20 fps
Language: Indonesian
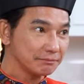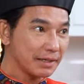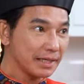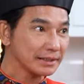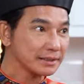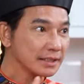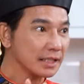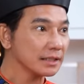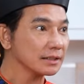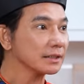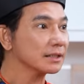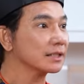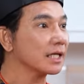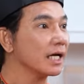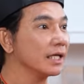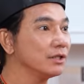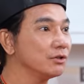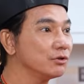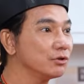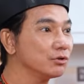masak
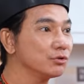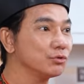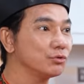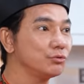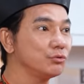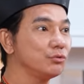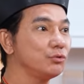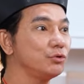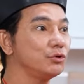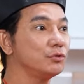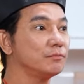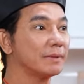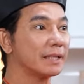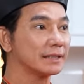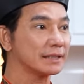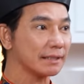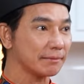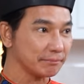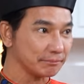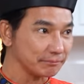sayur tujuh
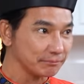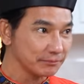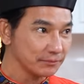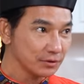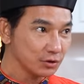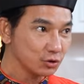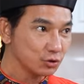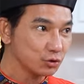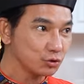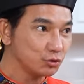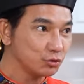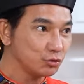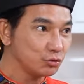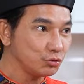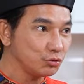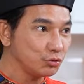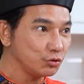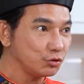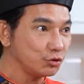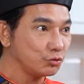macam.
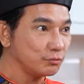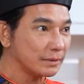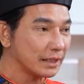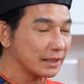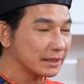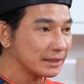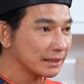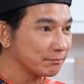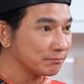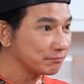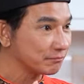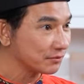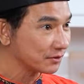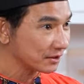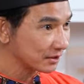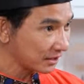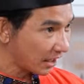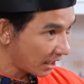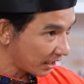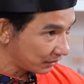Tujuh macam
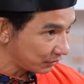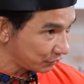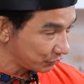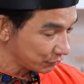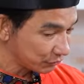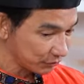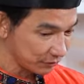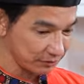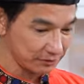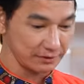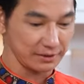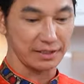sayur.